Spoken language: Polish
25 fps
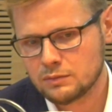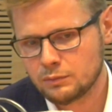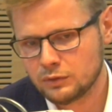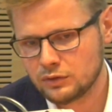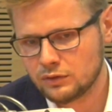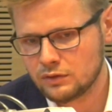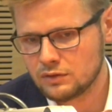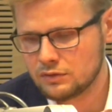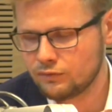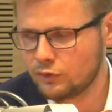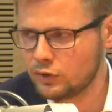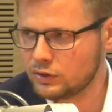bo
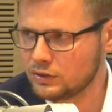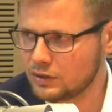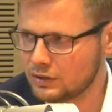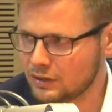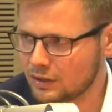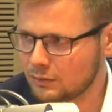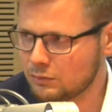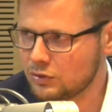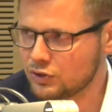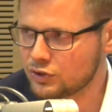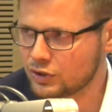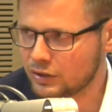to jest wojna
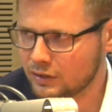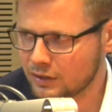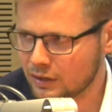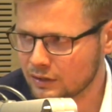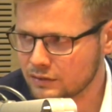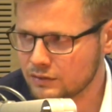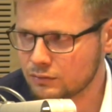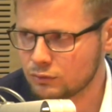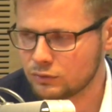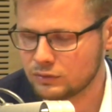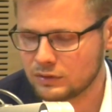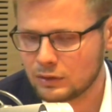najbliżej
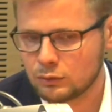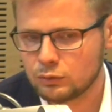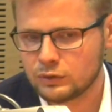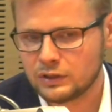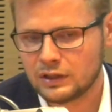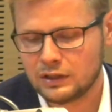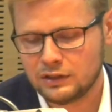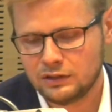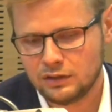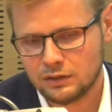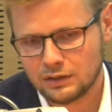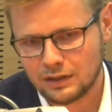nas, na
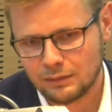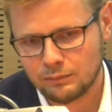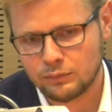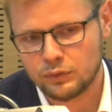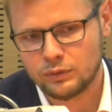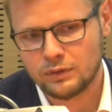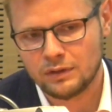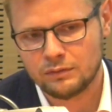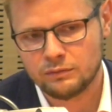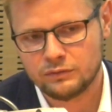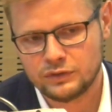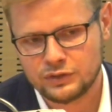Ukrainie, tam
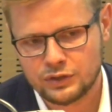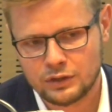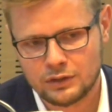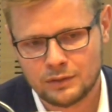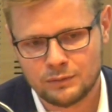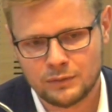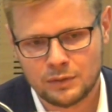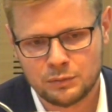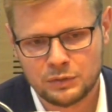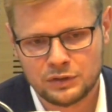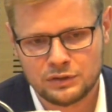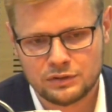byłem,
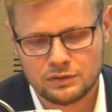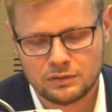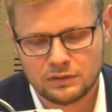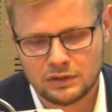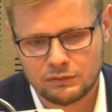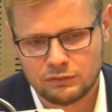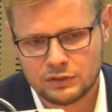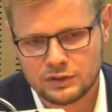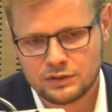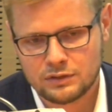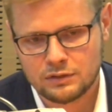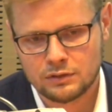widziałem na miejscu na
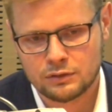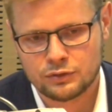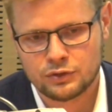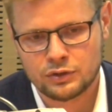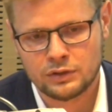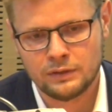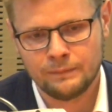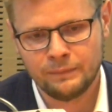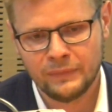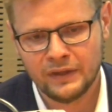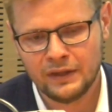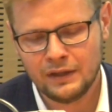własne
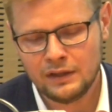oczy.